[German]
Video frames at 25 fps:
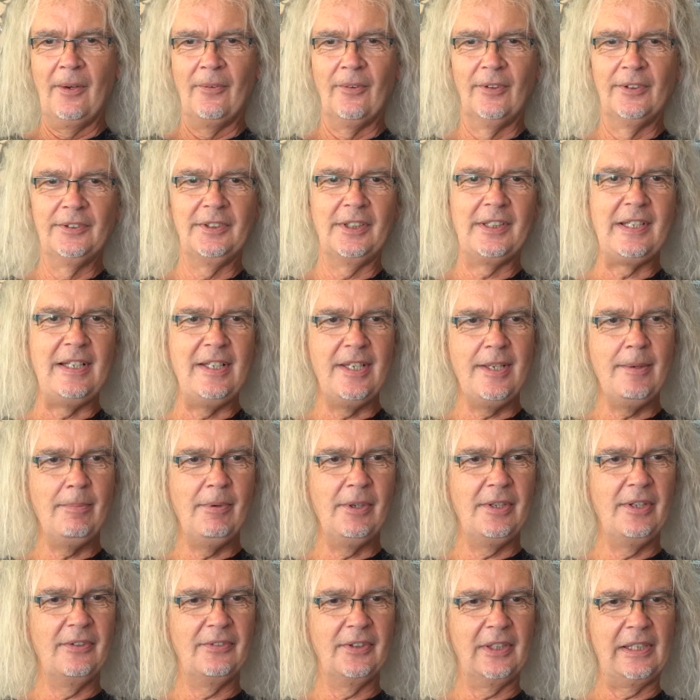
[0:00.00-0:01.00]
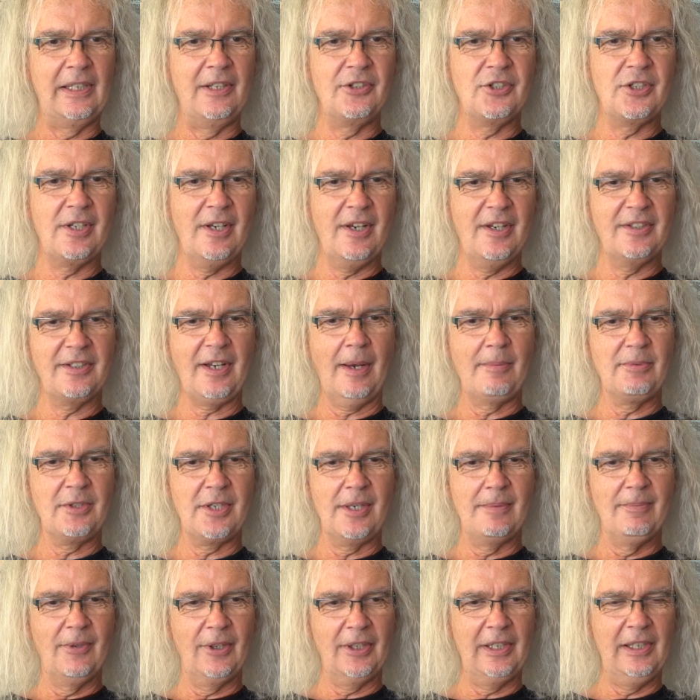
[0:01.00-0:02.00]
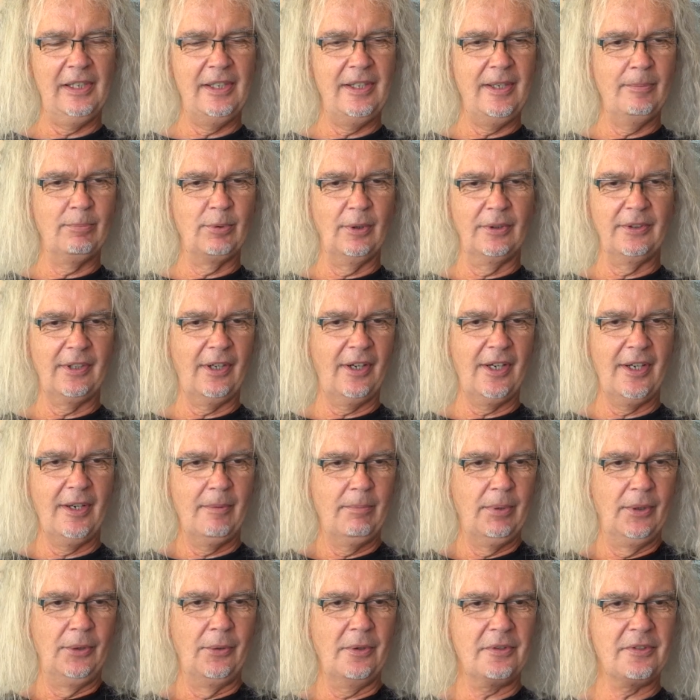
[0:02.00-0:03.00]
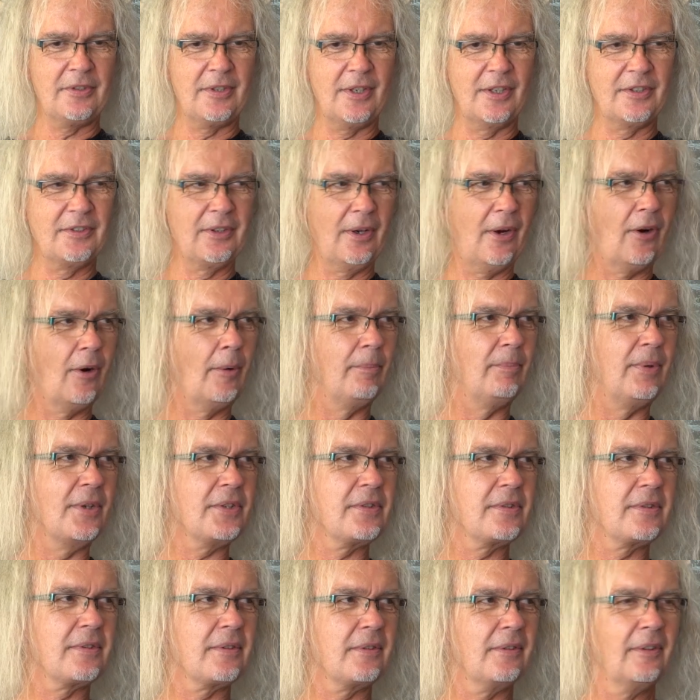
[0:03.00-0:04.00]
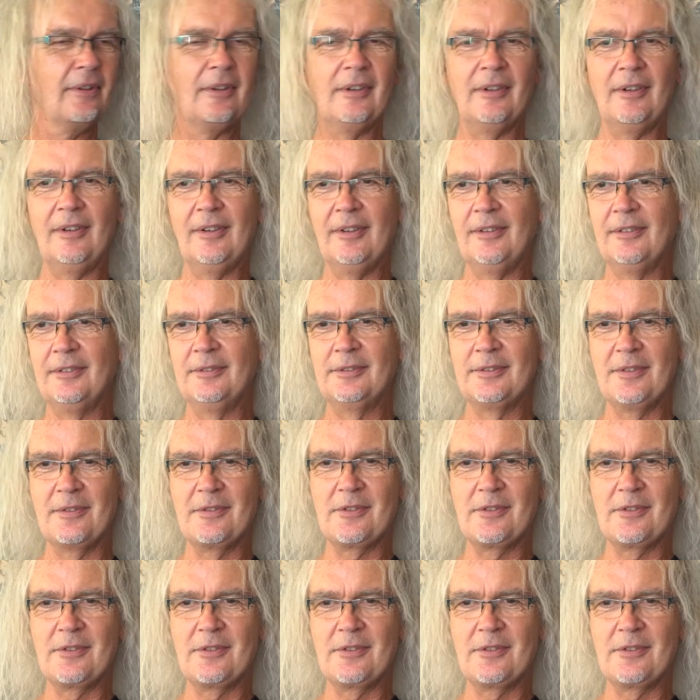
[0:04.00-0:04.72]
Und ich liebe diese Klischees, ich habe sie immer geliebt und daher benutze ich sie auch bis äh,